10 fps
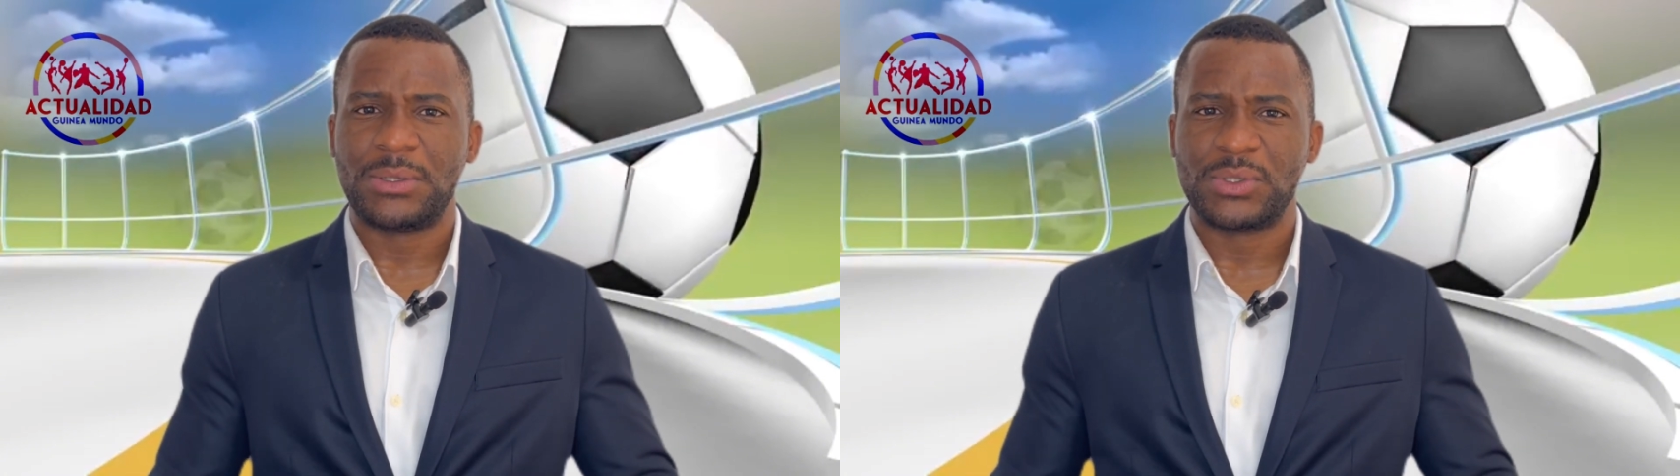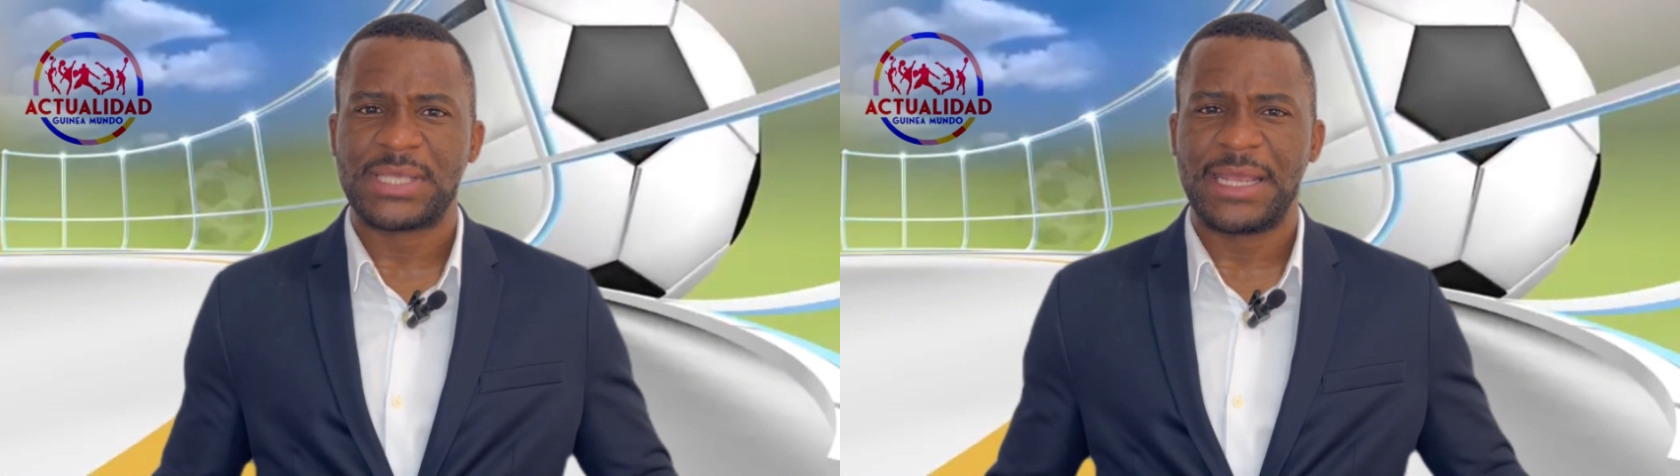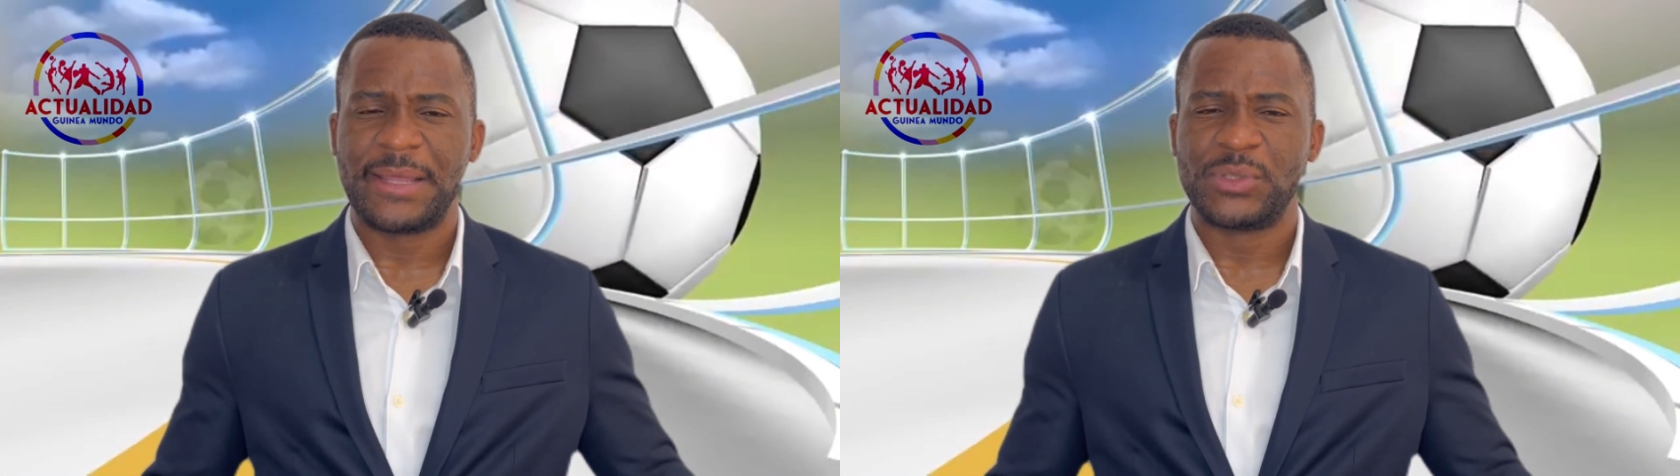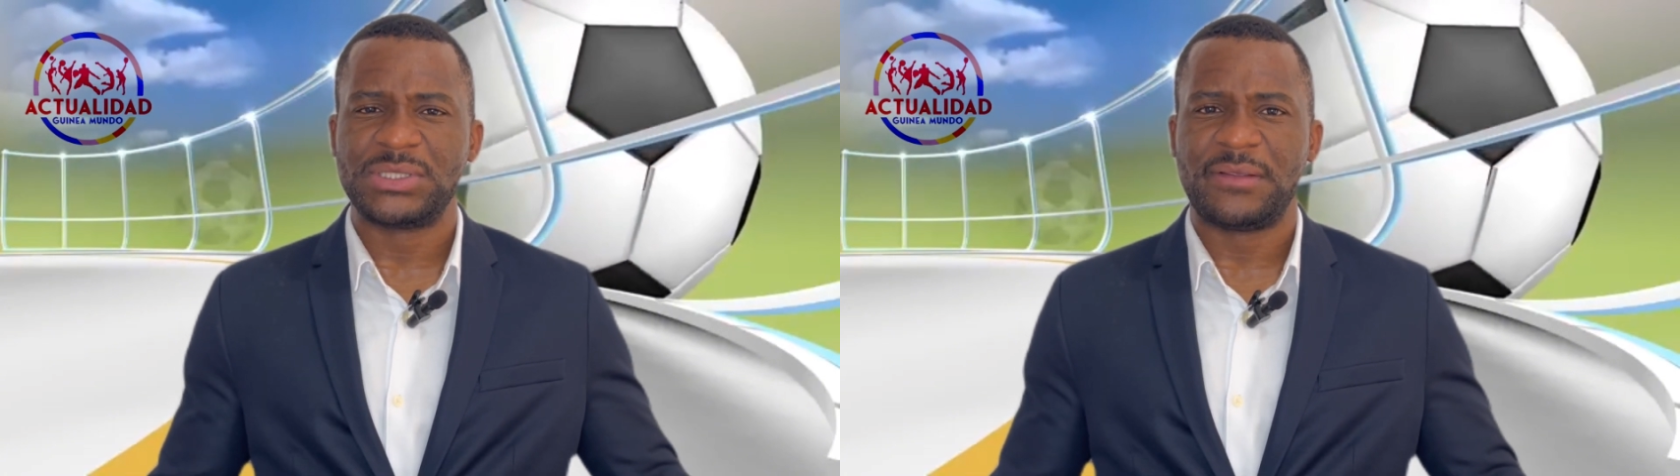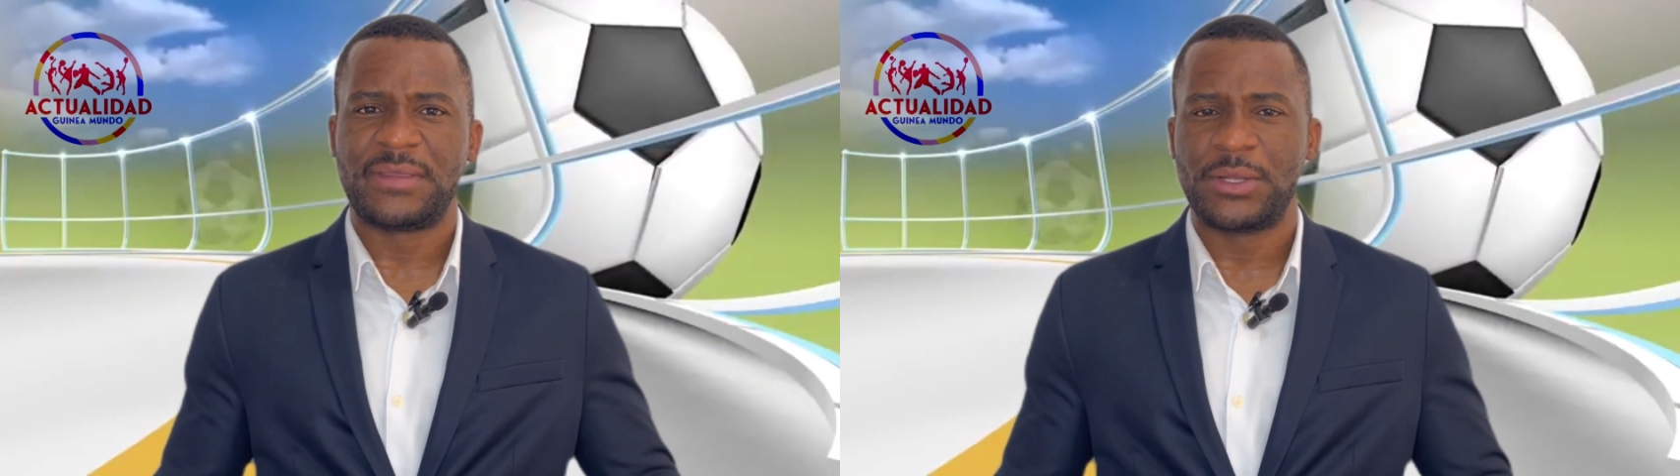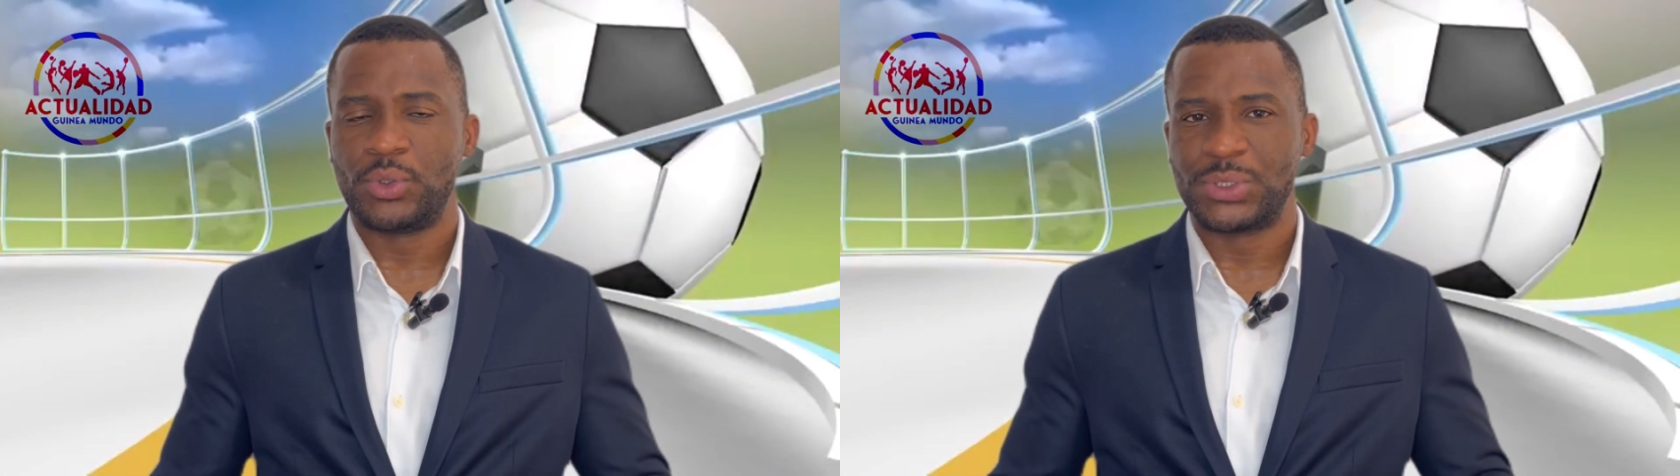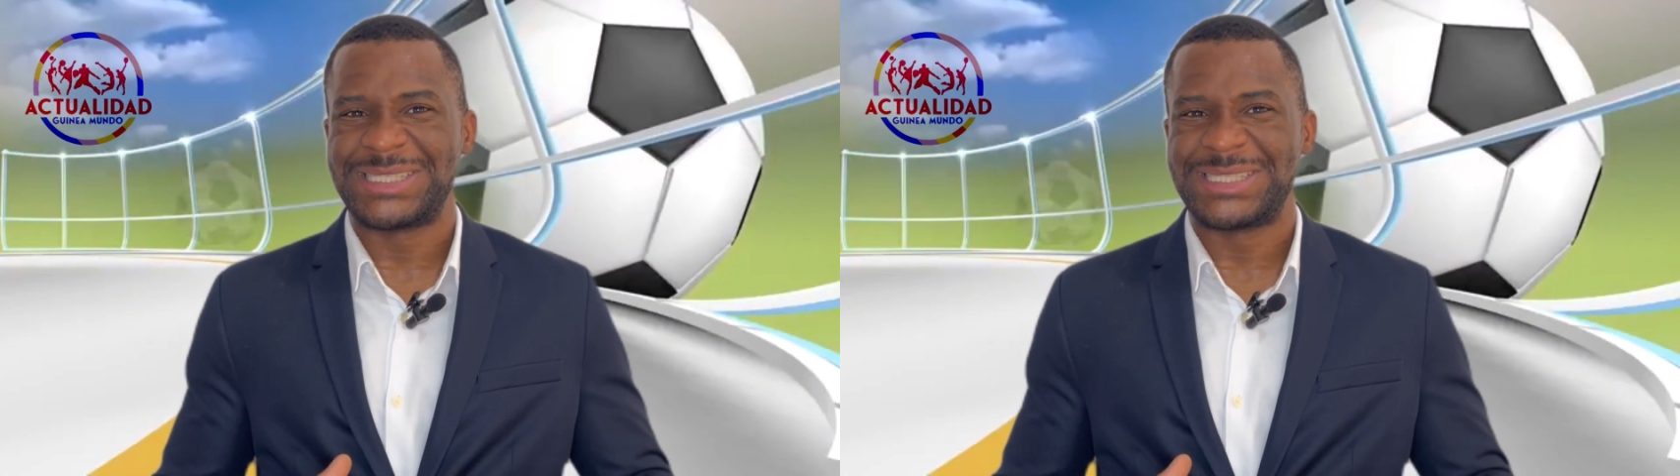lo seguiremos diciendo,